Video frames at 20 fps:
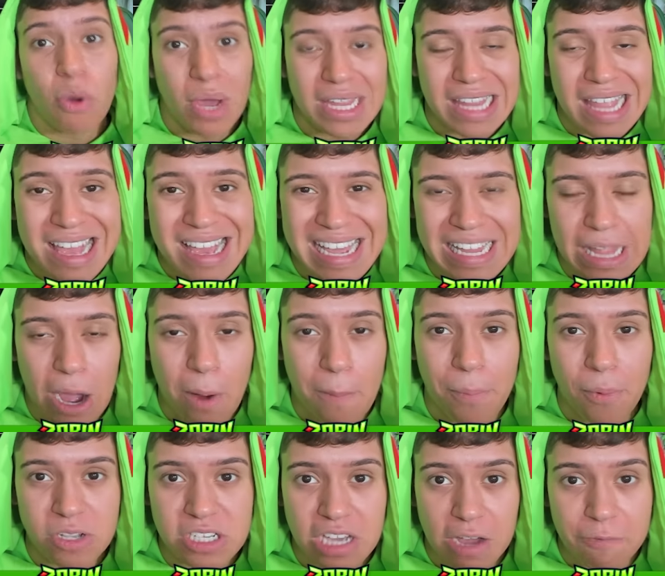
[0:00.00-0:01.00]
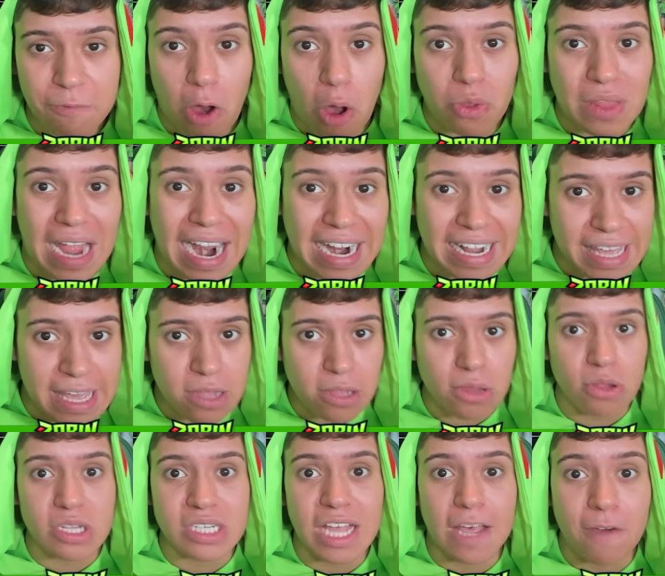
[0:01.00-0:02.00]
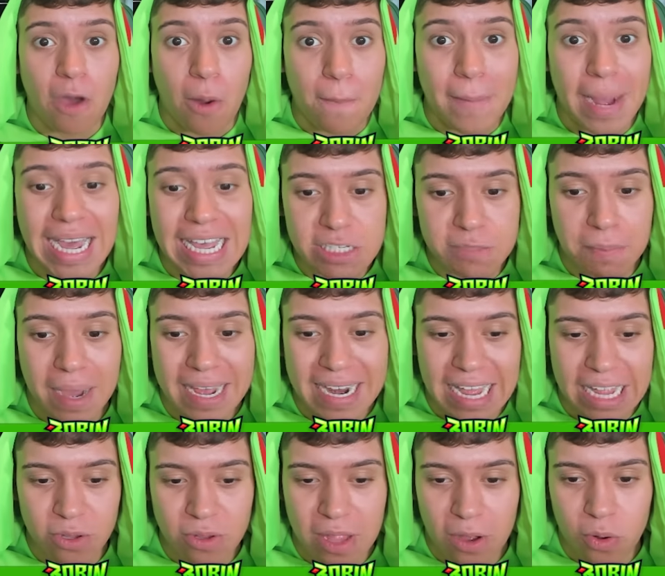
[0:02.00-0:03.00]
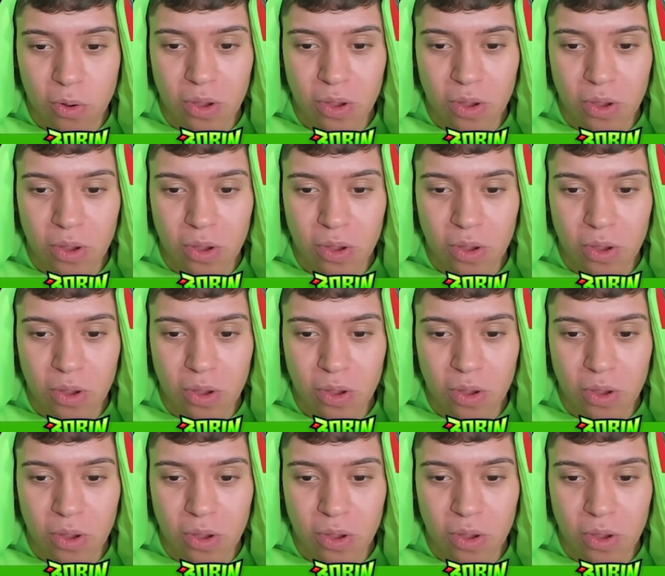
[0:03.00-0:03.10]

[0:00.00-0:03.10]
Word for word: o item que não podia faltar, que inclusive é o mais barato da